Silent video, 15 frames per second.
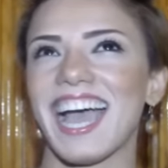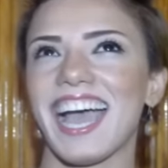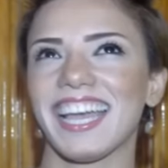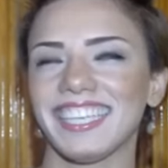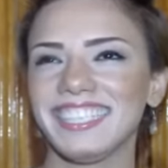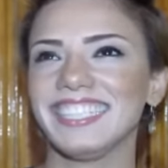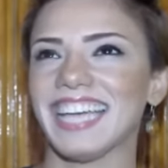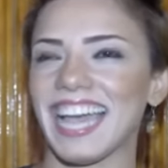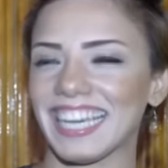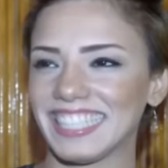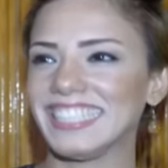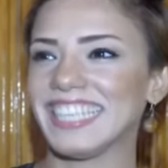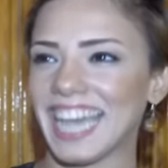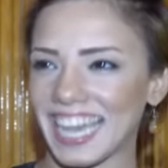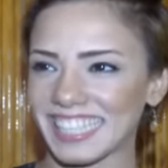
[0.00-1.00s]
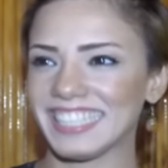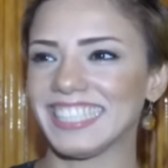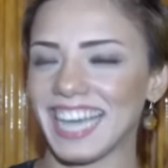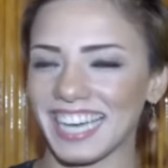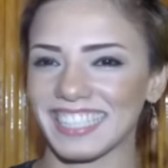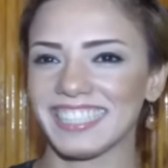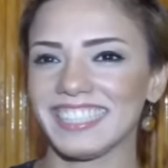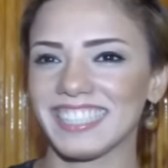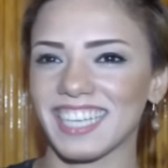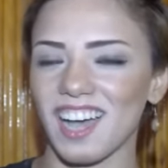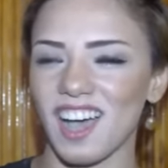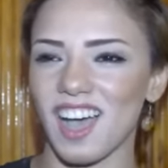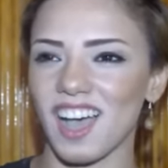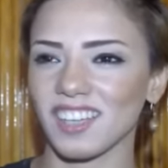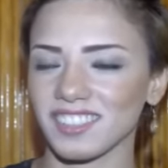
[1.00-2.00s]
حقيقي حقيقي حقيقي حقيقي
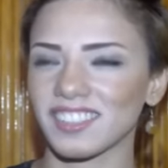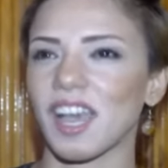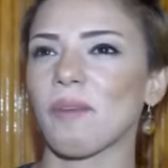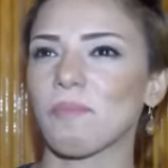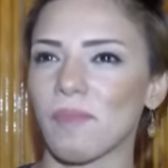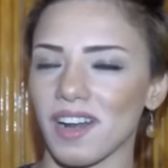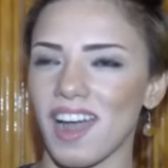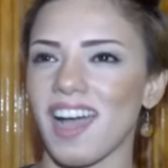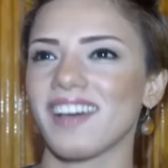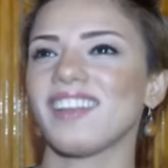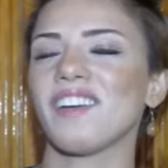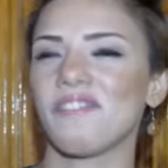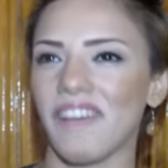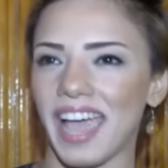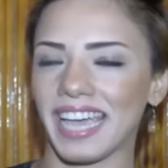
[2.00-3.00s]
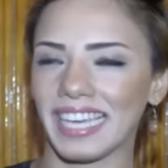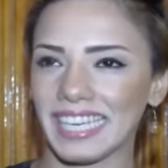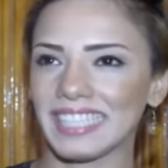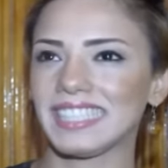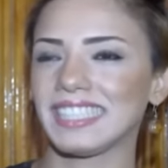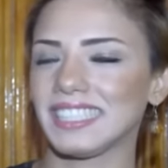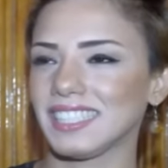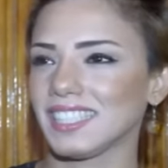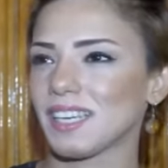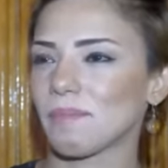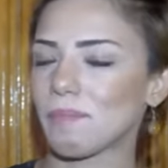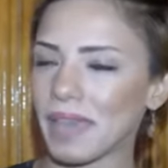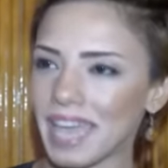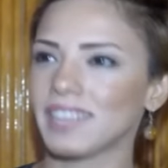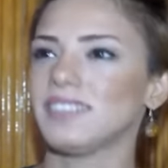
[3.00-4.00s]
اصعب مرحله في حياتي
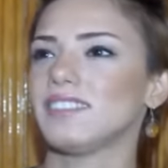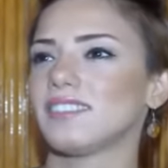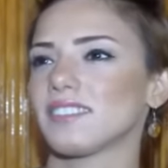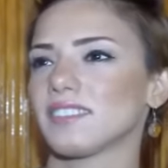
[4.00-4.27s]
بجد